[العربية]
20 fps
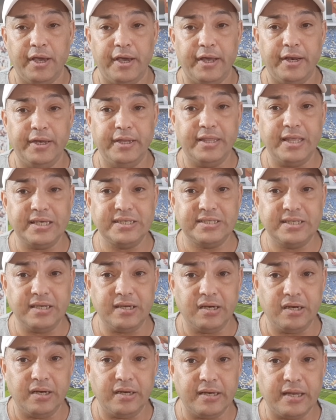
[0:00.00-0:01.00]
إن ده
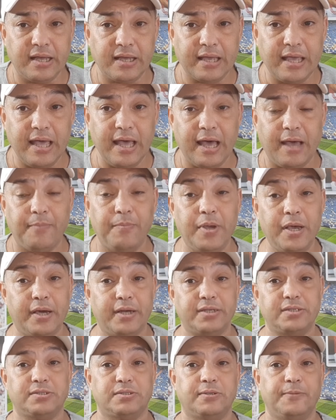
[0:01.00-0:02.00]
سر نجاح
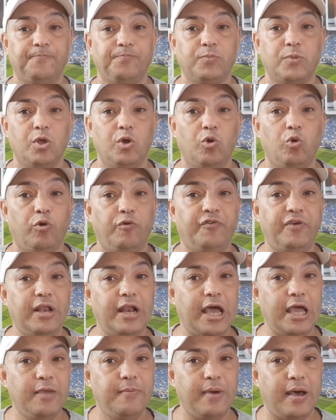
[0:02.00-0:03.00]
محرز وفي
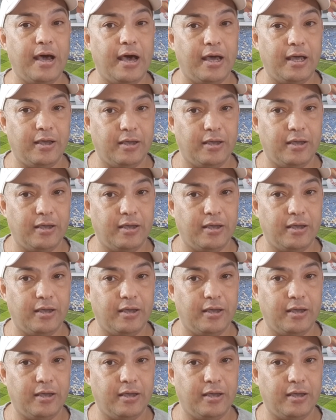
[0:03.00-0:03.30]
لعيبة